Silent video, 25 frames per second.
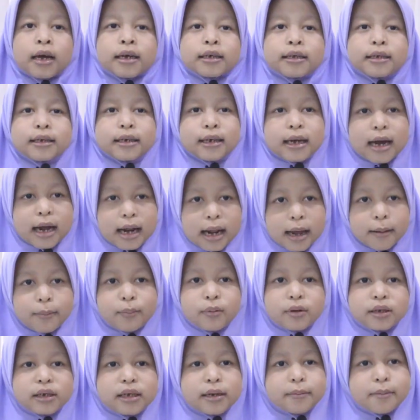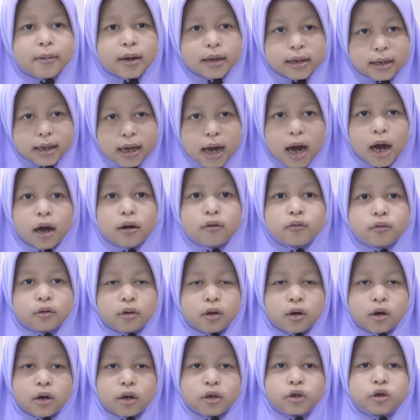Segala puji bagi
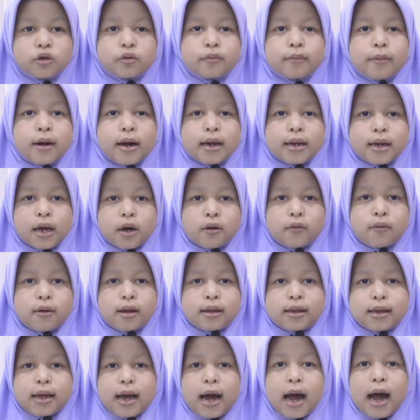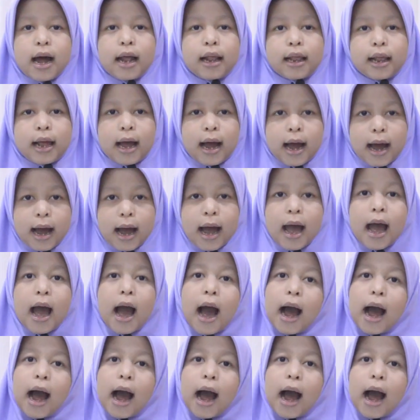Allah Subhanahu wa taala